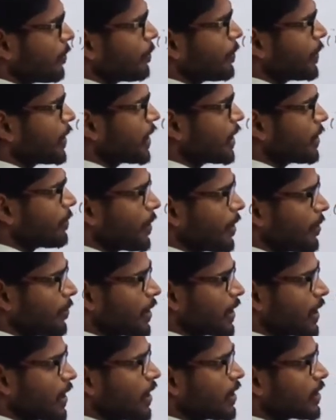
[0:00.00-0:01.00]
पी की
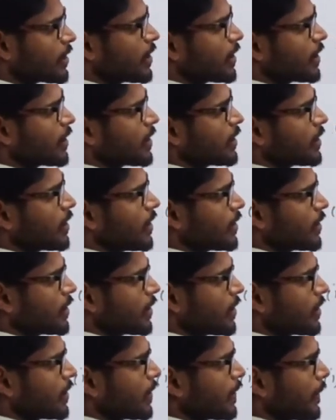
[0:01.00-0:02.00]
पावर यहाँ से लिखी
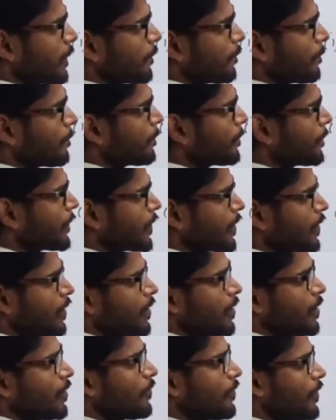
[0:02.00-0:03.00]
जाती है
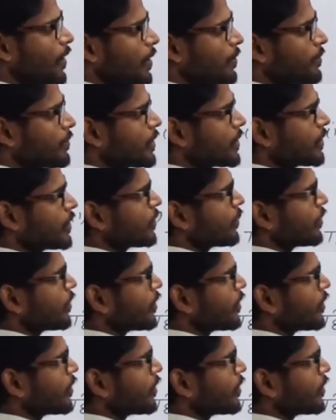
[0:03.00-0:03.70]
फाइव सी जीरो